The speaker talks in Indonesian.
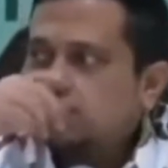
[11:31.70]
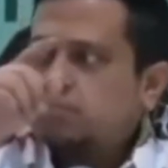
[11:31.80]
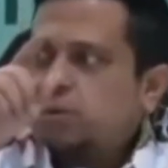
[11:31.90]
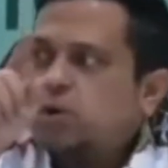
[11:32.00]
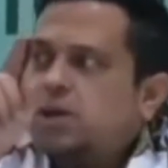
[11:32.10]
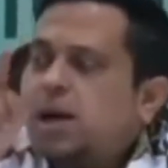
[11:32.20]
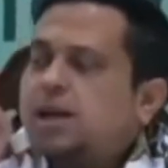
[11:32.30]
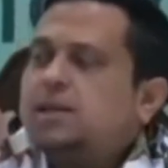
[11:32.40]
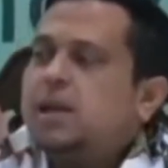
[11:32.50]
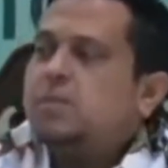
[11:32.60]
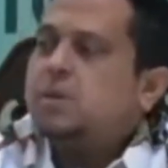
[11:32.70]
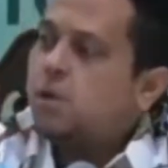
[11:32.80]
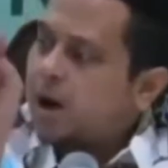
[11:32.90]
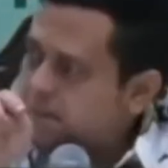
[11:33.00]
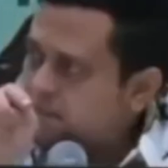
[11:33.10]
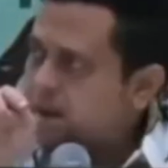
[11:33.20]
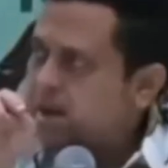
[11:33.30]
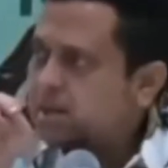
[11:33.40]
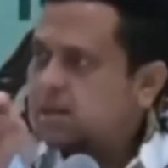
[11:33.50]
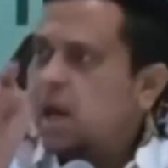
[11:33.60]
Bukan Nabi
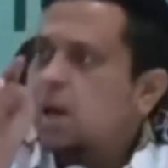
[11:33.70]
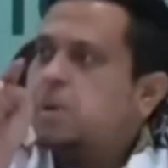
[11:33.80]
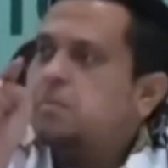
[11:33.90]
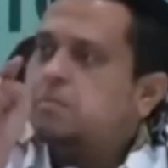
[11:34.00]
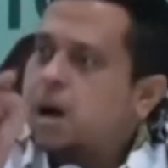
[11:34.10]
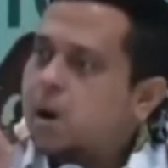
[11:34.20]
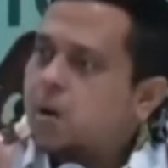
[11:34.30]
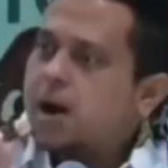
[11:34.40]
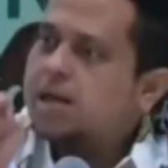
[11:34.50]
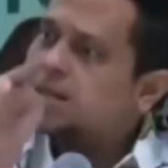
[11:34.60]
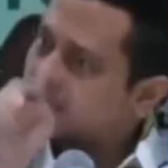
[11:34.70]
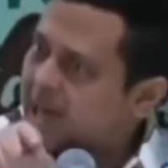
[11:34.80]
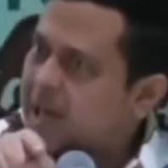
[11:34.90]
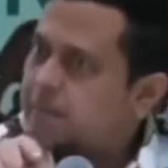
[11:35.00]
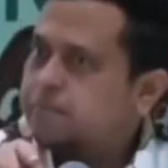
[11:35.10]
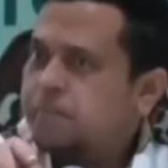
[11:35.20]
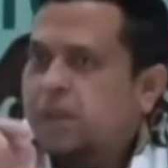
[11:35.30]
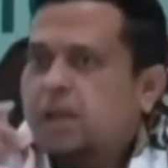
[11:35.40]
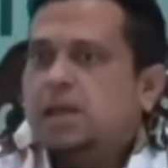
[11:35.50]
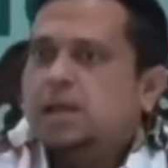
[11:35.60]
Muhammad yang membawa Islam.
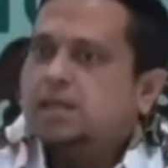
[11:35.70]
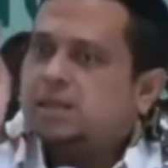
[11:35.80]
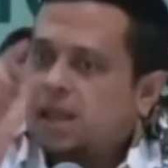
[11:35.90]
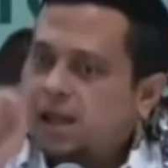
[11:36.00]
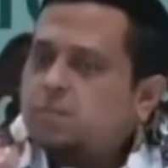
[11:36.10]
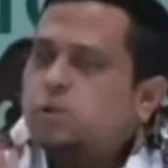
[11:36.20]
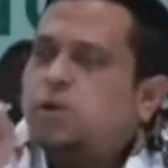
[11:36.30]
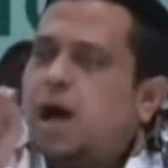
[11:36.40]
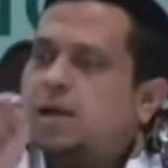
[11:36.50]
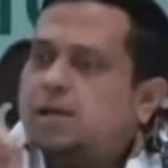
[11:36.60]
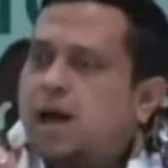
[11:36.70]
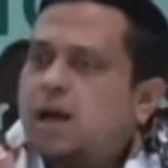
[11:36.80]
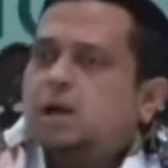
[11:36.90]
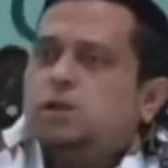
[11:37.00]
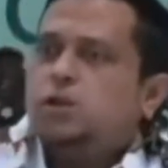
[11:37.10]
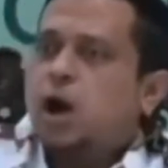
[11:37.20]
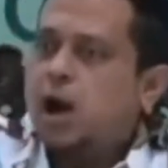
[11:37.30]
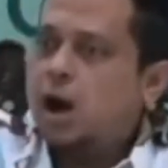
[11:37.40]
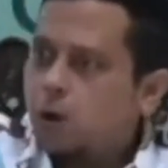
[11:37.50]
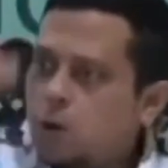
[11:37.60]
Islam sudah ada
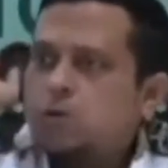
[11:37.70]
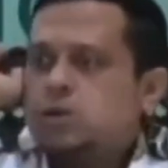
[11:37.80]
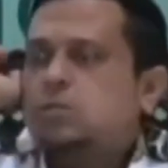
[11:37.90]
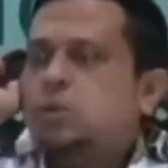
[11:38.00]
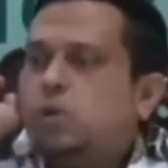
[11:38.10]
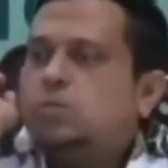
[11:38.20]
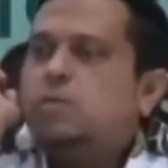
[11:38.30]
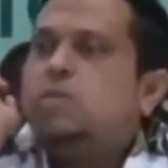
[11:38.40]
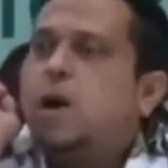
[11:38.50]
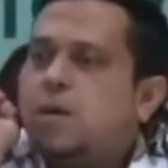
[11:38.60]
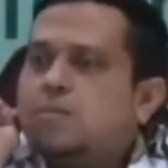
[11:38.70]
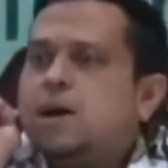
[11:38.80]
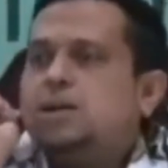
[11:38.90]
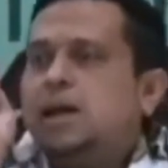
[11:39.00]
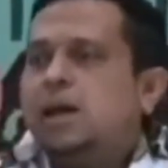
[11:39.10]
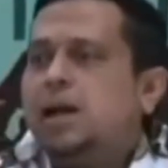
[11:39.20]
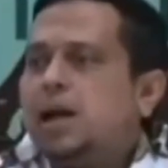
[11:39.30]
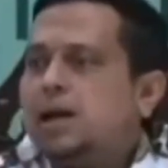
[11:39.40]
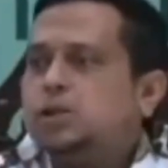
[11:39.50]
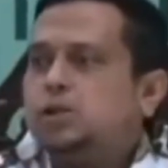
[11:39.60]
jauh sebelum Nabi Muhammad.
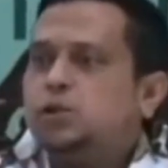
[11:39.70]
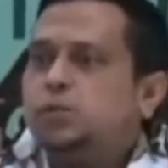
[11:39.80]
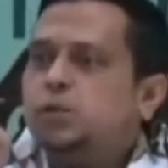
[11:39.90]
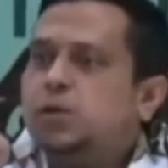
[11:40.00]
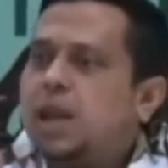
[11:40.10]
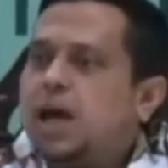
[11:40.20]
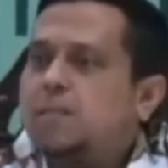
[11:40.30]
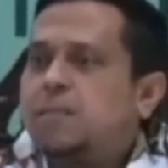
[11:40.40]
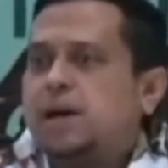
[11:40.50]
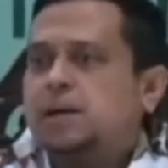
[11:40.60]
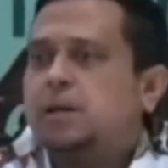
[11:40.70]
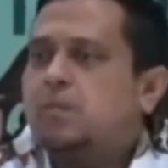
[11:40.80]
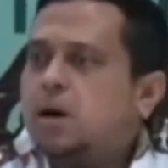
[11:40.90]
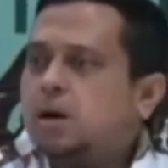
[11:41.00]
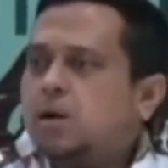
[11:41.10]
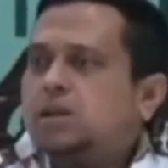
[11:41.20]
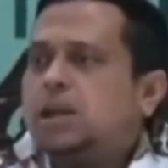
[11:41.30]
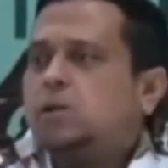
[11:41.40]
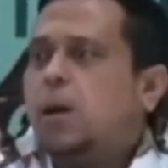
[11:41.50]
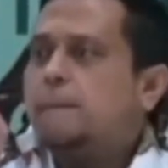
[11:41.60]
Al-Hajj 78, Al-Baqarah
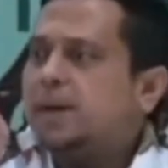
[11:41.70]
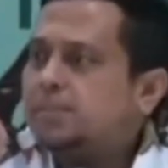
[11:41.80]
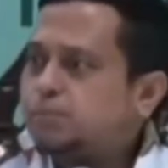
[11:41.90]
140,